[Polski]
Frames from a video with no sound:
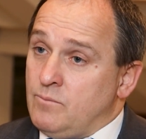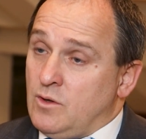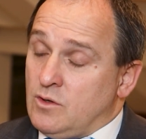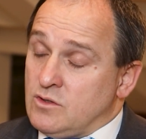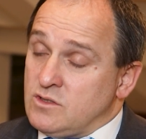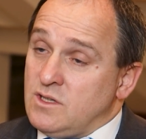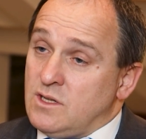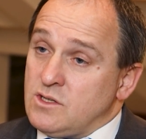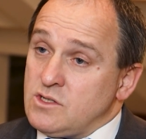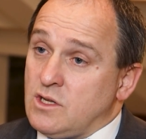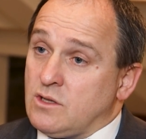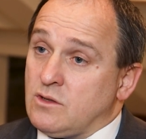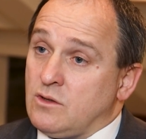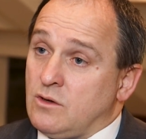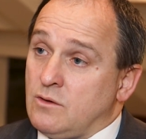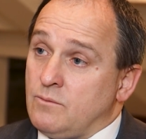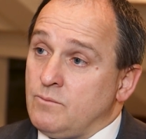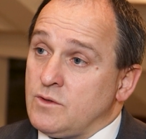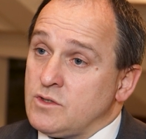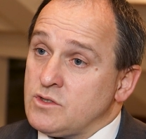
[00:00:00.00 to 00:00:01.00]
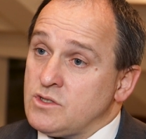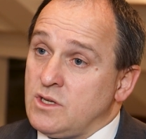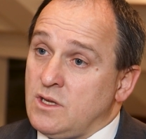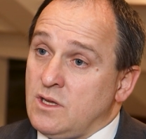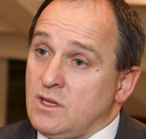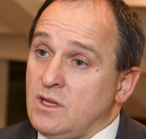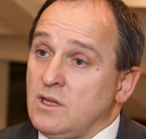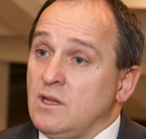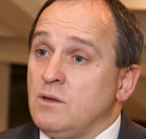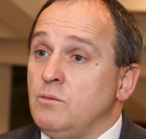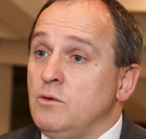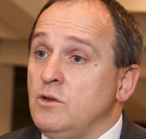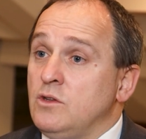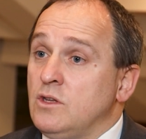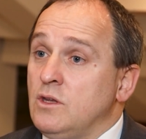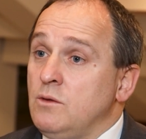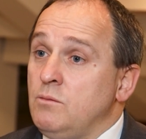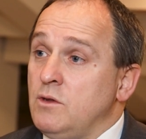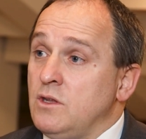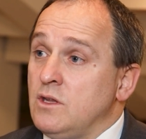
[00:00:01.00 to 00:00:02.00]
Oznacza to, że Rada
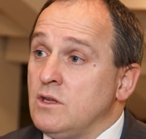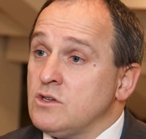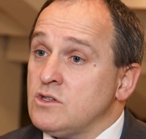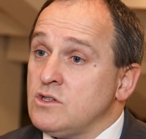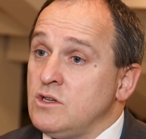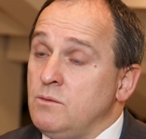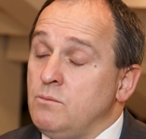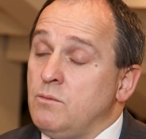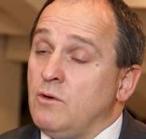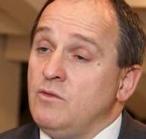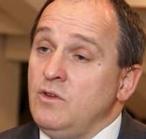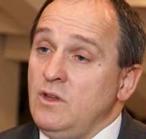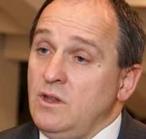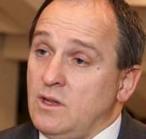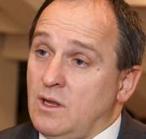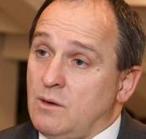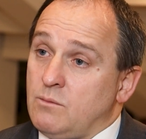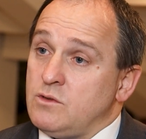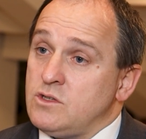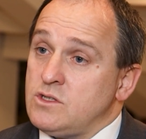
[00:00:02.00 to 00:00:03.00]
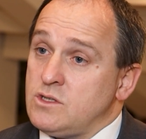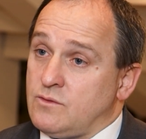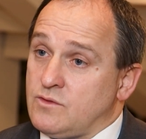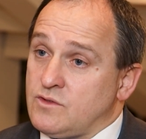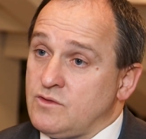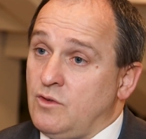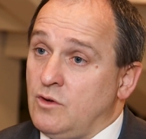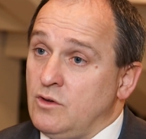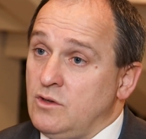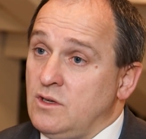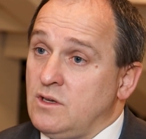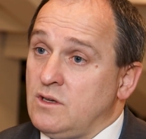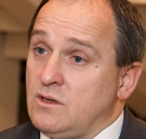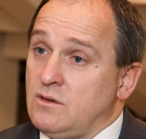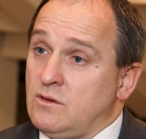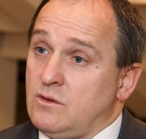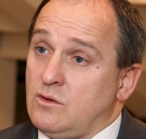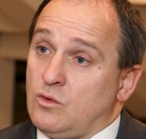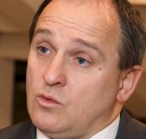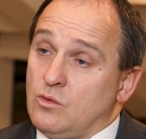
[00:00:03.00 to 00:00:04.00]
Polityki Pieniężnej powinna być w swoich
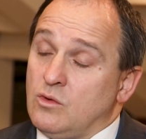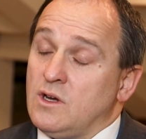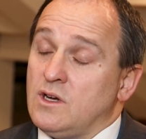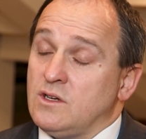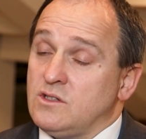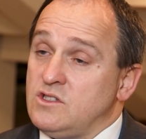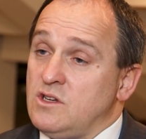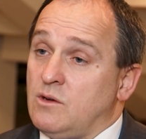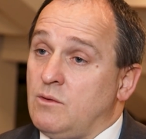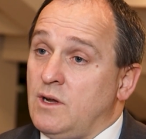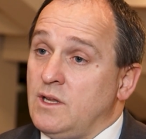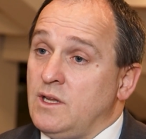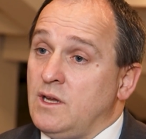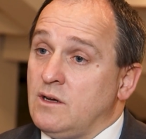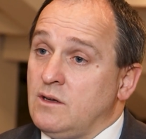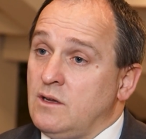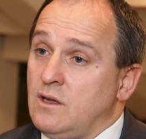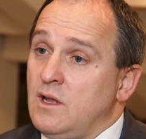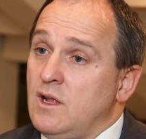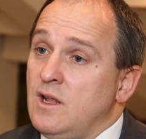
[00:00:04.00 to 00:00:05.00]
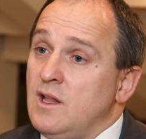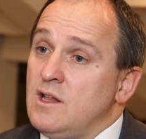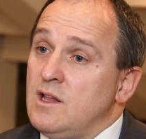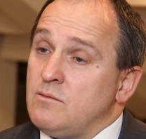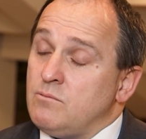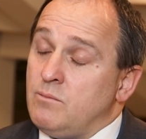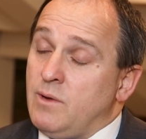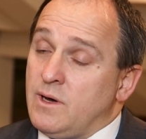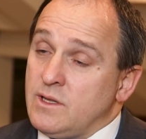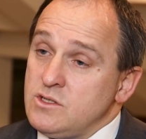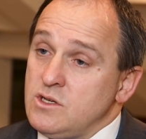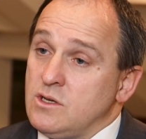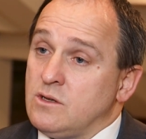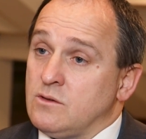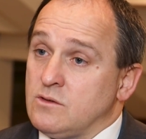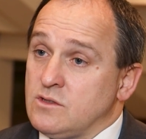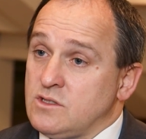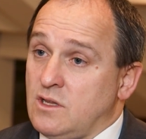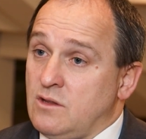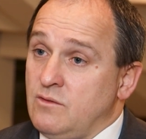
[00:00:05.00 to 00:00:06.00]
ruchach, działaniach bardziej
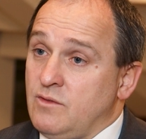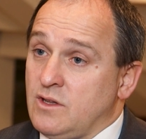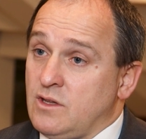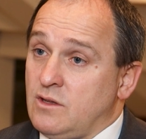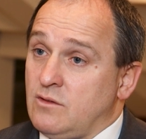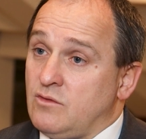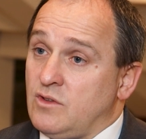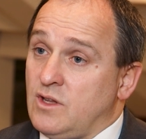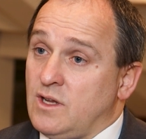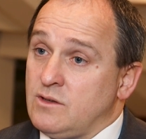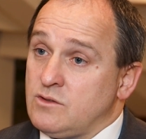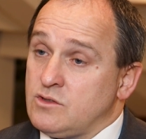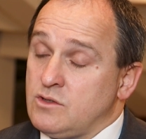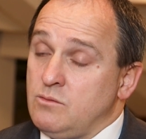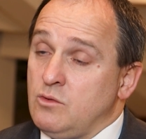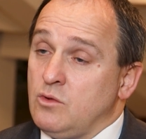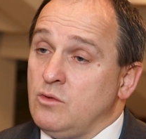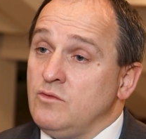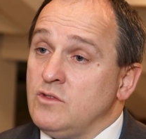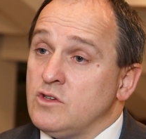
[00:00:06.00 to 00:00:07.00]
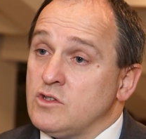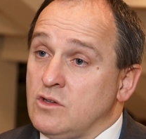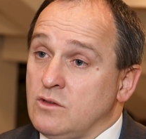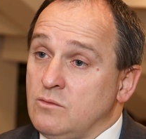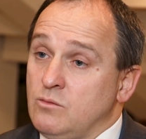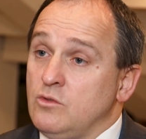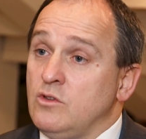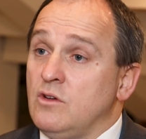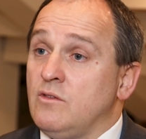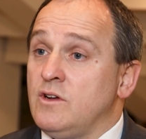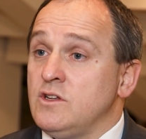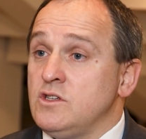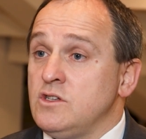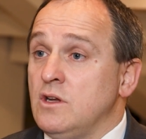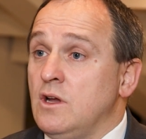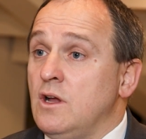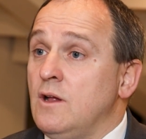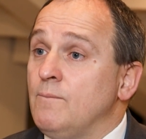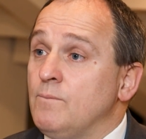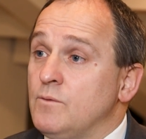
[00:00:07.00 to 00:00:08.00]
konserwatywna, żeby również odbudować
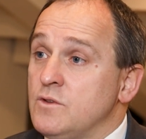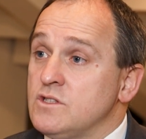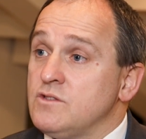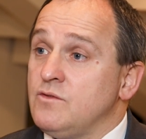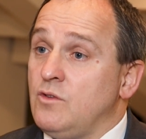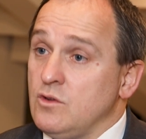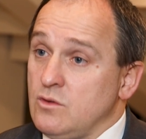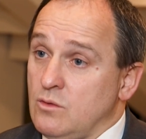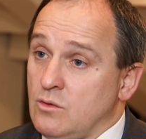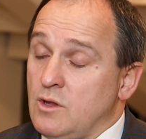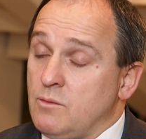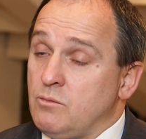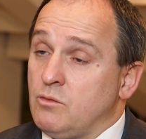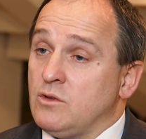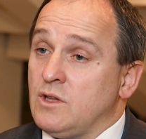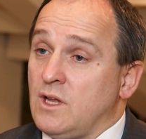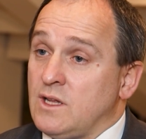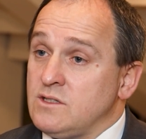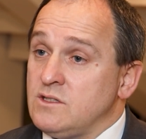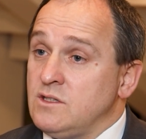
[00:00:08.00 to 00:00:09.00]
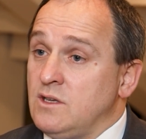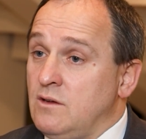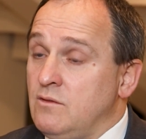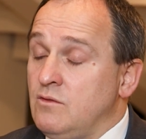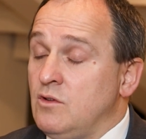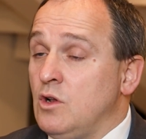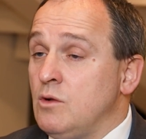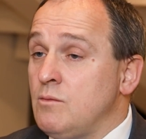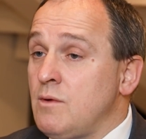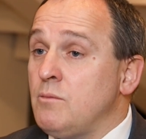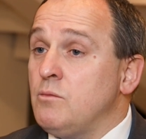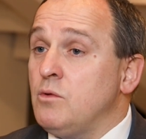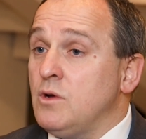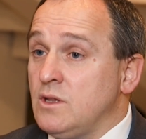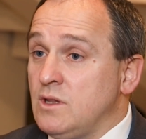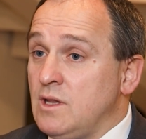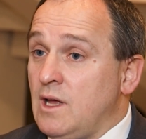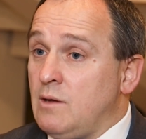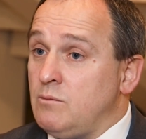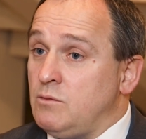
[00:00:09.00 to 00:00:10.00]
swoją reputację wieloma
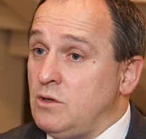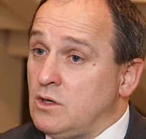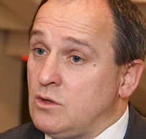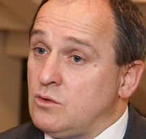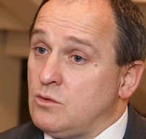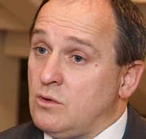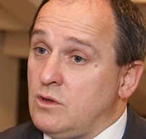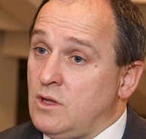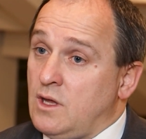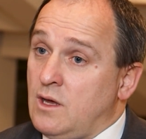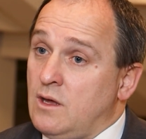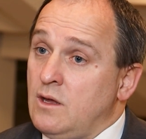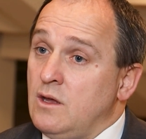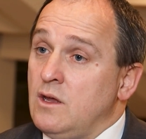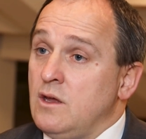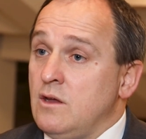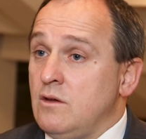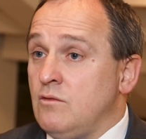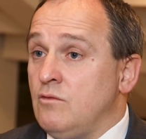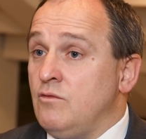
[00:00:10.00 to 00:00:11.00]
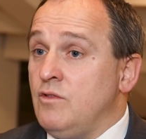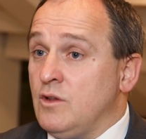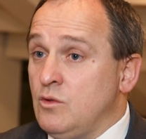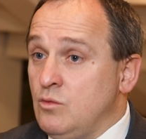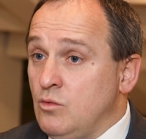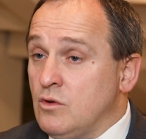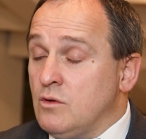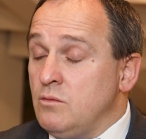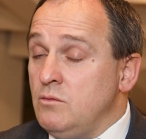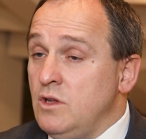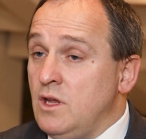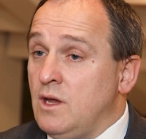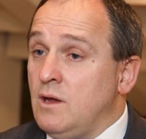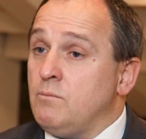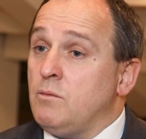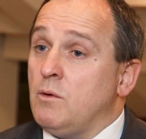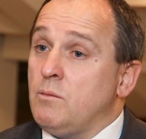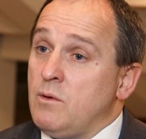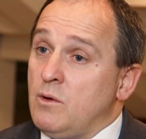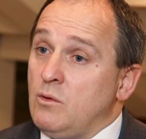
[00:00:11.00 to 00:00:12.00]
błędami, które według mnie
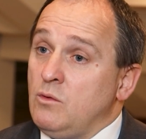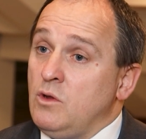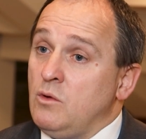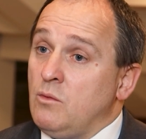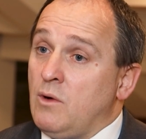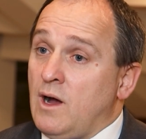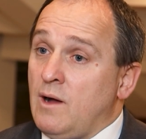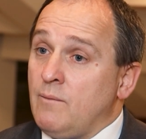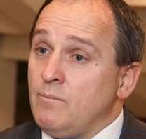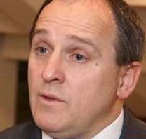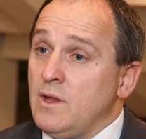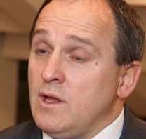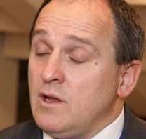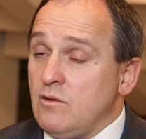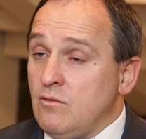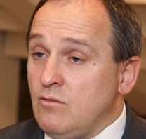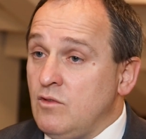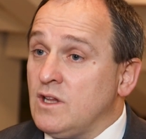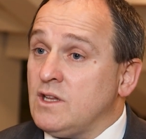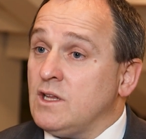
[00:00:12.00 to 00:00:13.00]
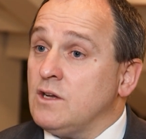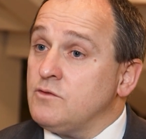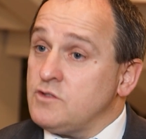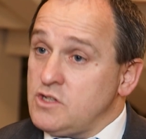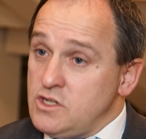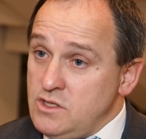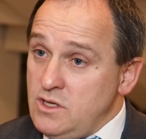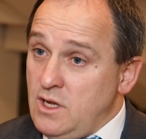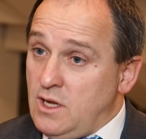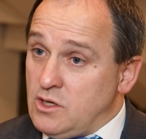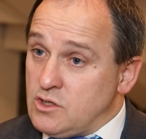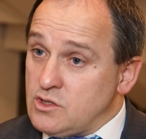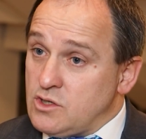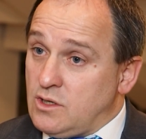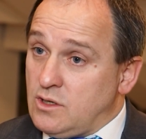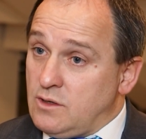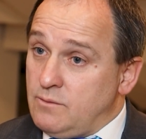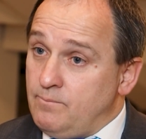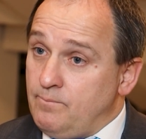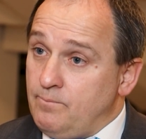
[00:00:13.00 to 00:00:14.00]
popełniła w latach
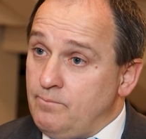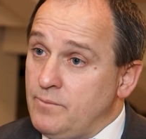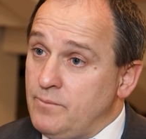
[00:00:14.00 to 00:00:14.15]
wcześniejszych.